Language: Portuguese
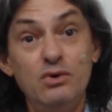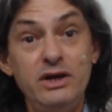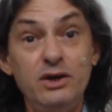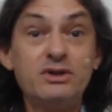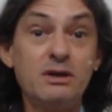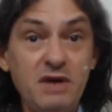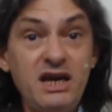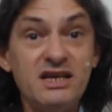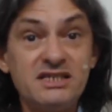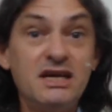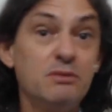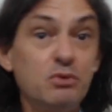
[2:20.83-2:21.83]
eu também
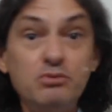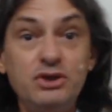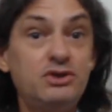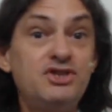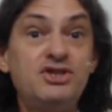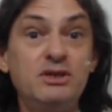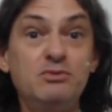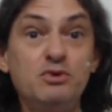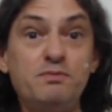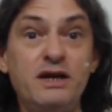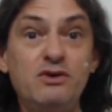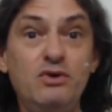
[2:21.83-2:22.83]
recebo muito estímulo
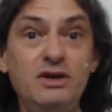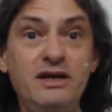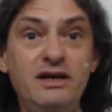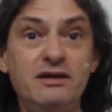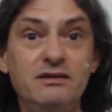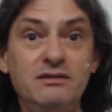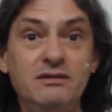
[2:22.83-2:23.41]
para encolher.